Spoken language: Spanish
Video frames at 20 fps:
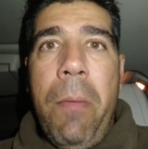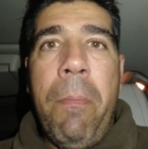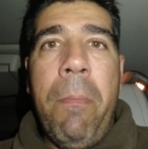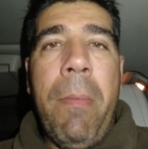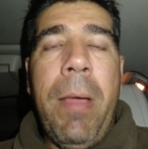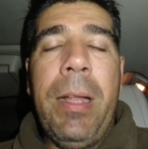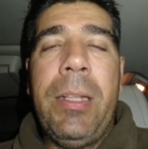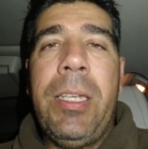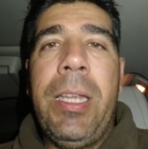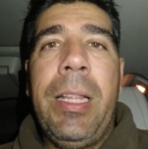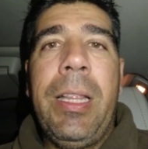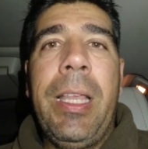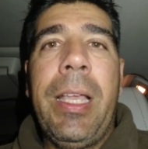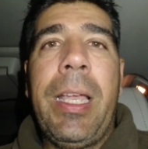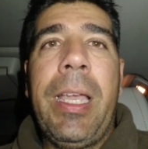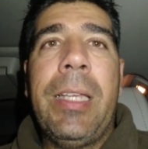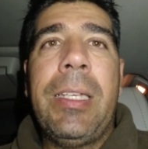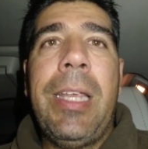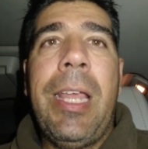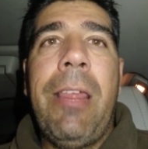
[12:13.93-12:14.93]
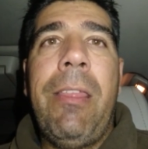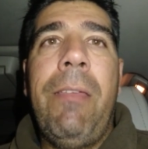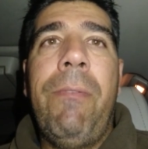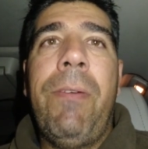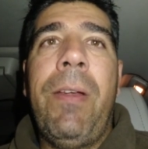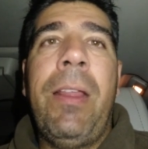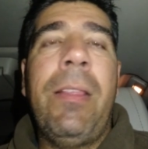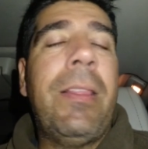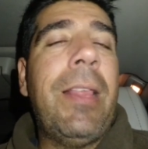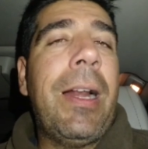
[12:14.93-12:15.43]
machete que sea
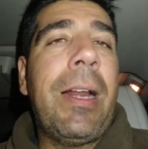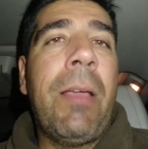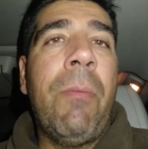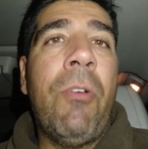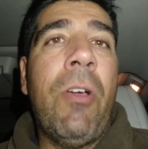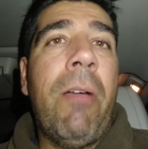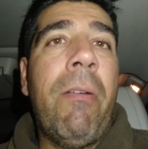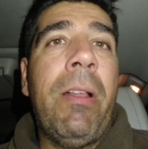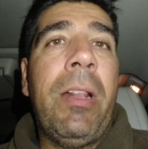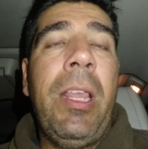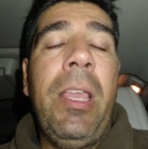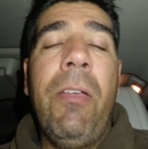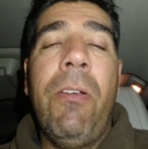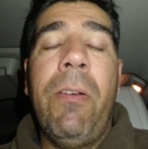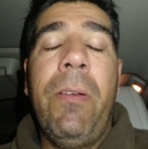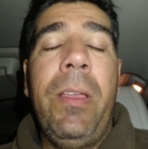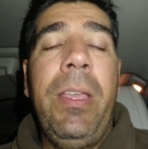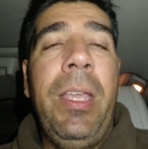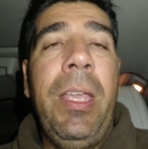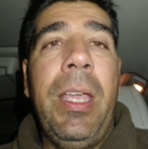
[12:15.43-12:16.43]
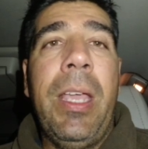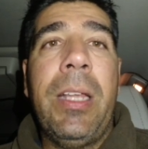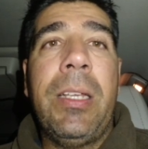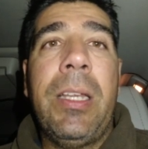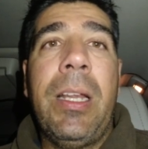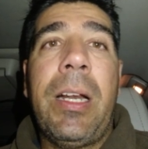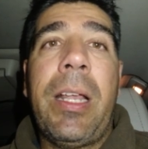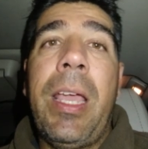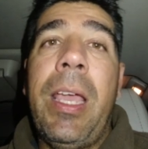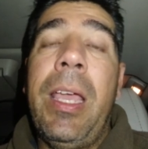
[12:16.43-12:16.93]
diferente al que hemos abatido, y
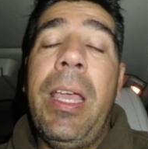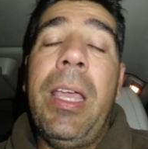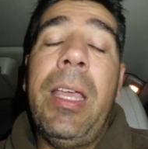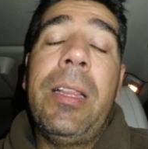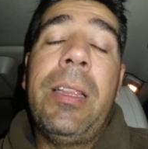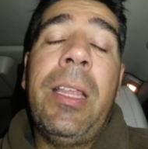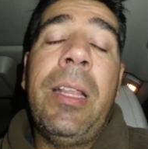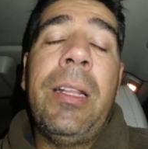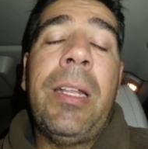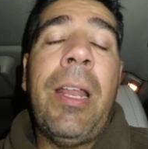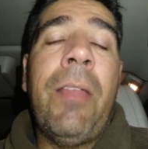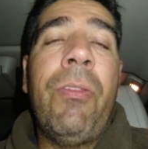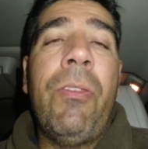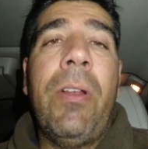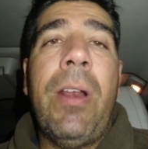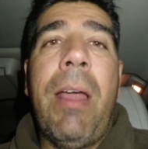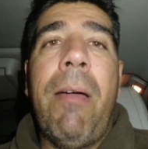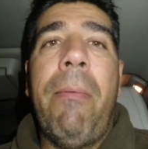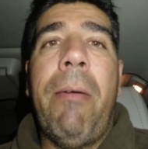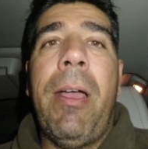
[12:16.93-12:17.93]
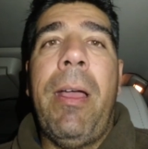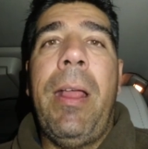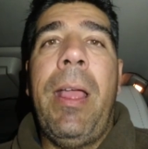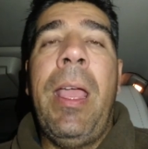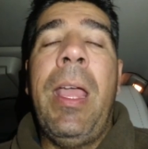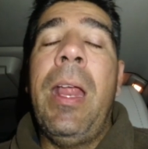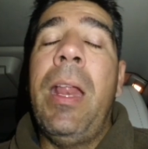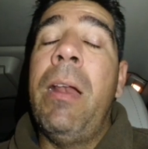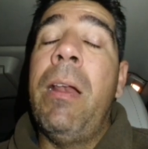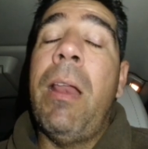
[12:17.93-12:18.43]
es el que esté entrando en la,
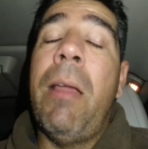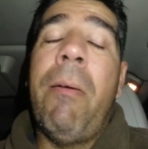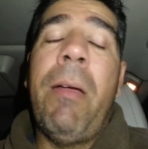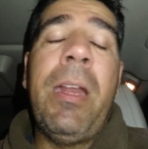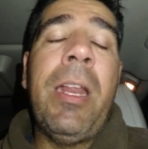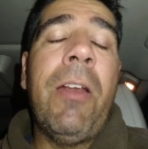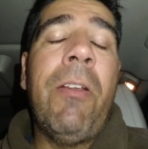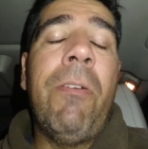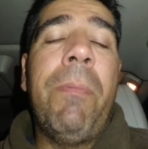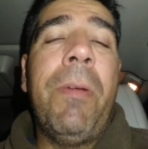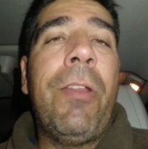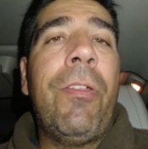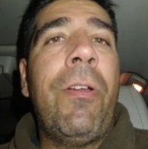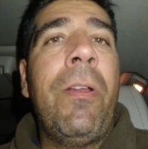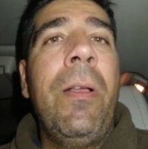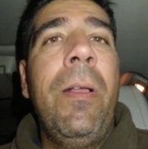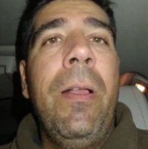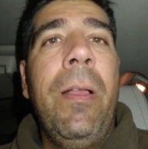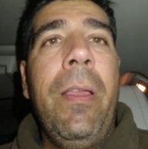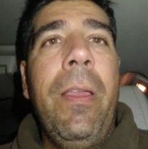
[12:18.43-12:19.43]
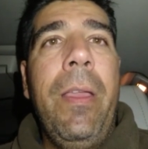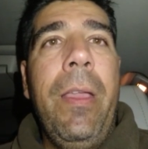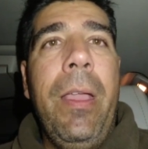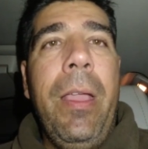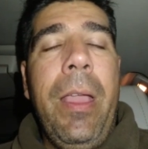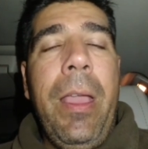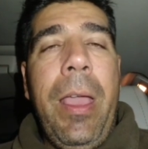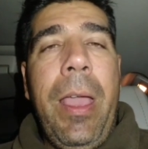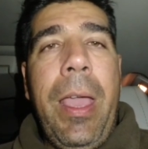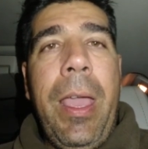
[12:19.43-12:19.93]
en la baña, no, perdón,
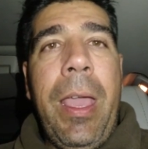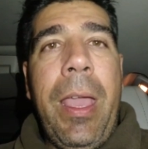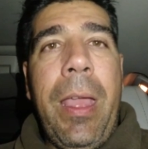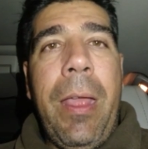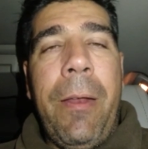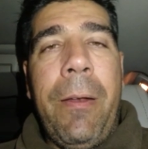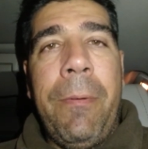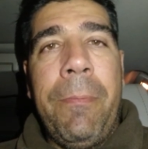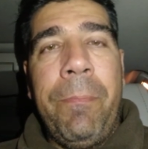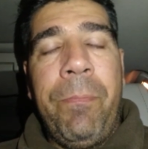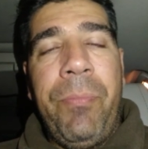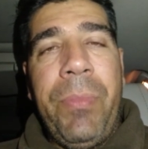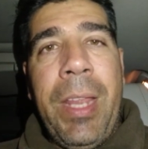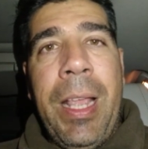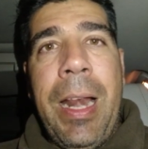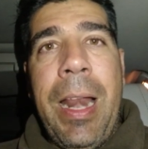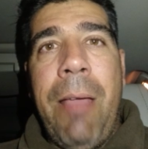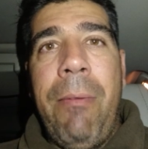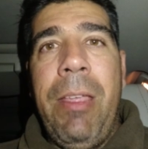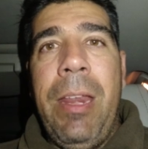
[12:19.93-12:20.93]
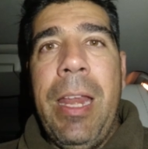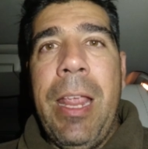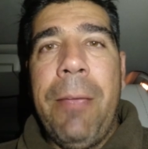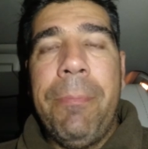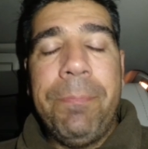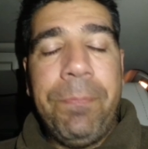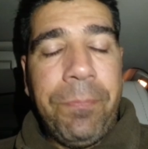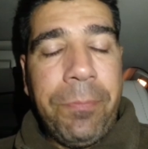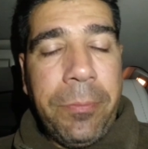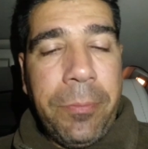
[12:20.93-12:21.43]
en la viña.
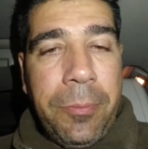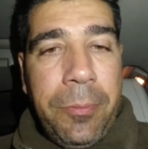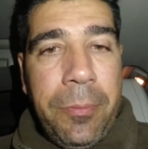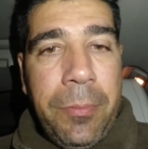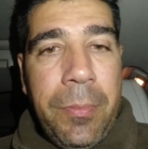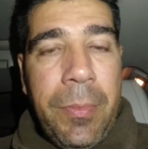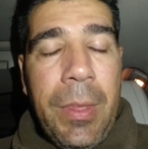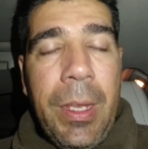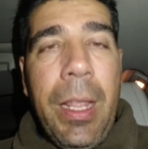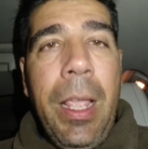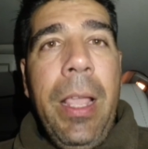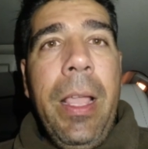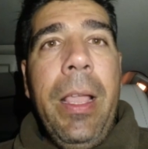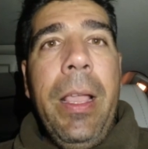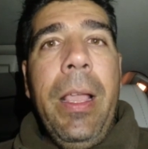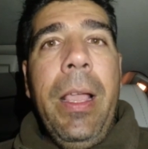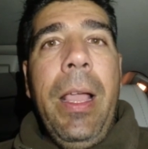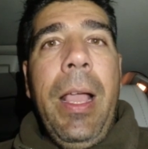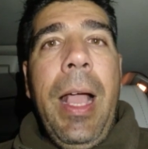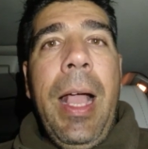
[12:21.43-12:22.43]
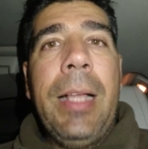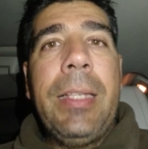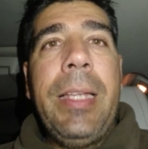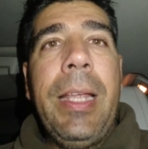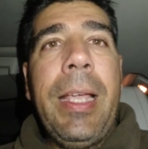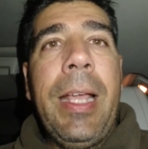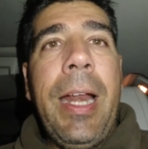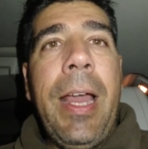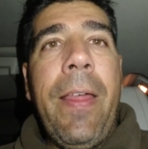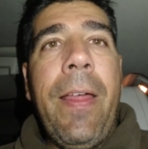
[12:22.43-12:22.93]

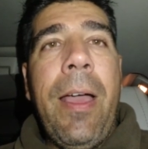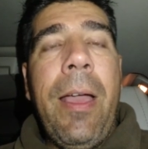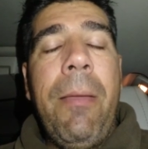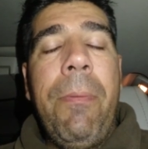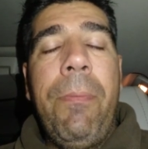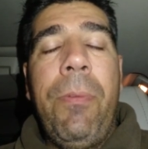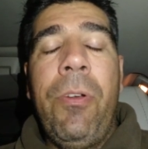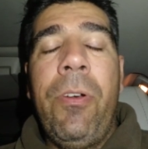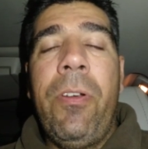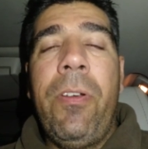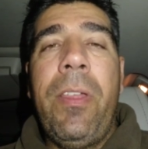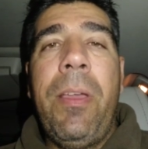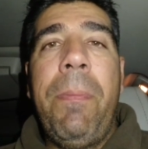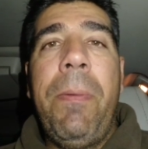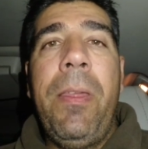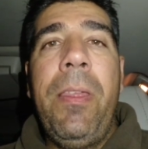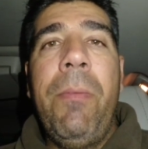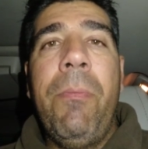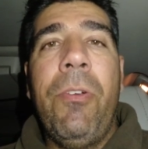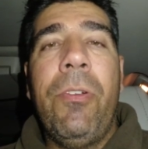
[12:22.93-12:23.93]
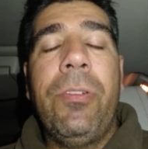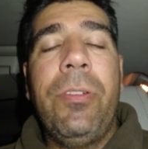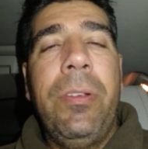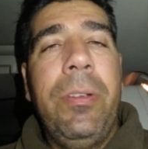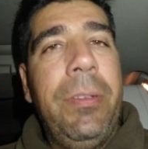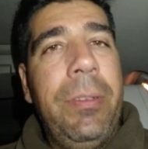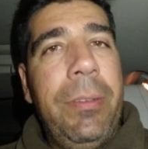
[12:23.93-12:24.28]
Así que nada, pues nos despedimos.